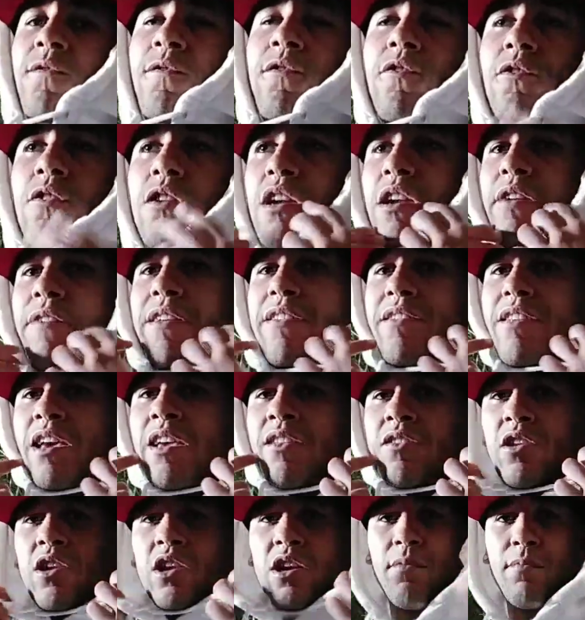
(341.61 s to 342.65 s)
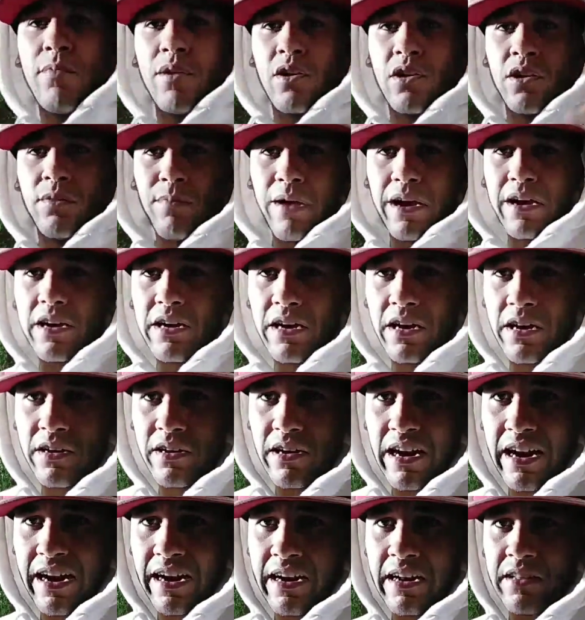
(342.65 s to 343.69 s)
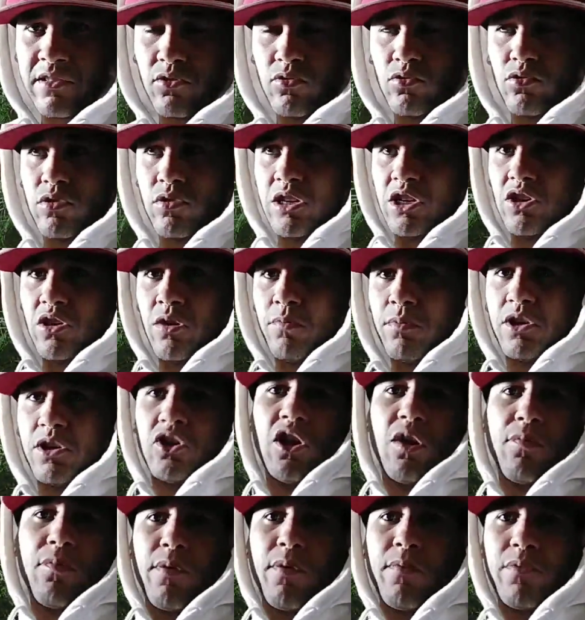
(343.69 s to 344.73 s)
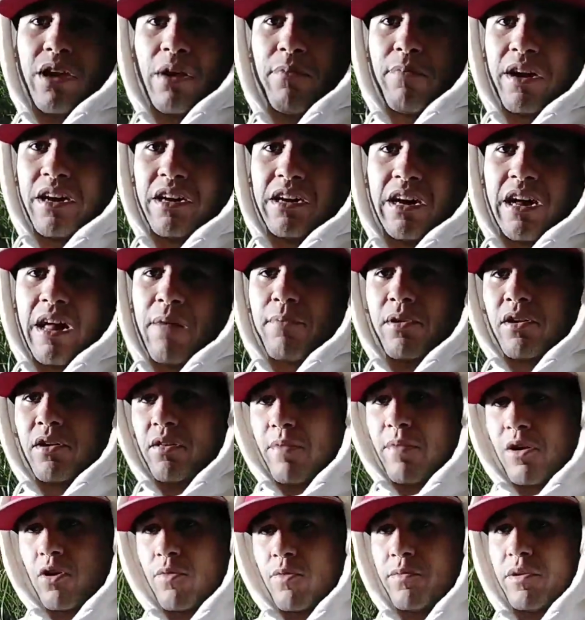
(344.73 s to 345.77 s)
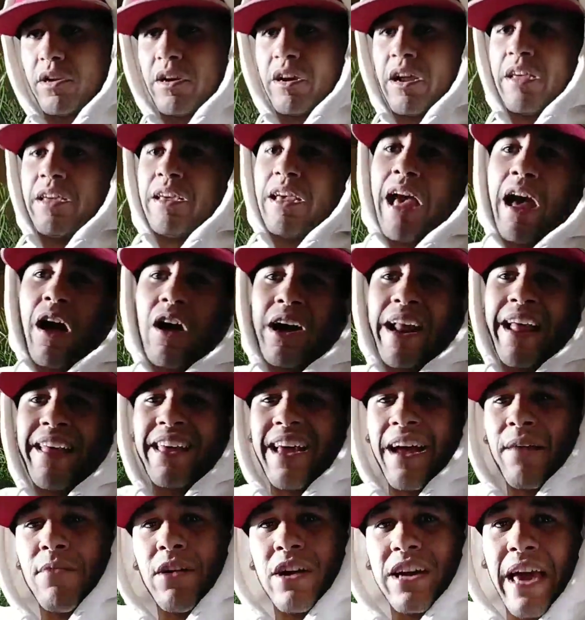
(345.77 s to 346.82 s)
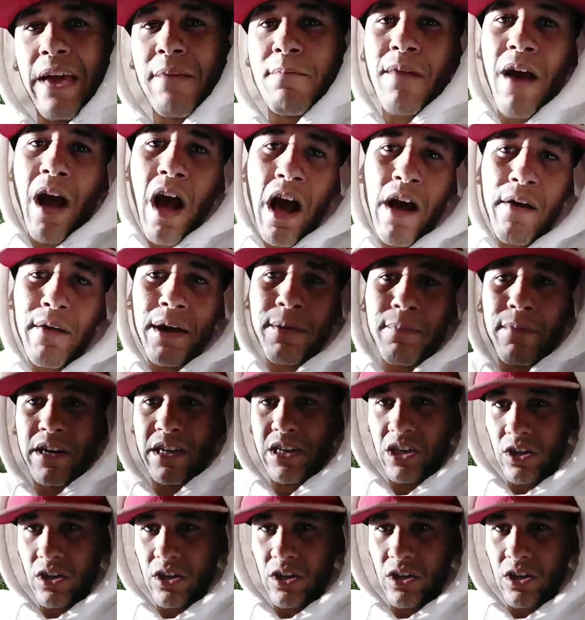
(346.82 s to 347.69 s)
Suscríbanse si lo quieren ver con imágenes, entren al canal de YouTube de yo, porque yo no puedo mostrar imágenes acá por tema copyright. Ahora digamos que over, porque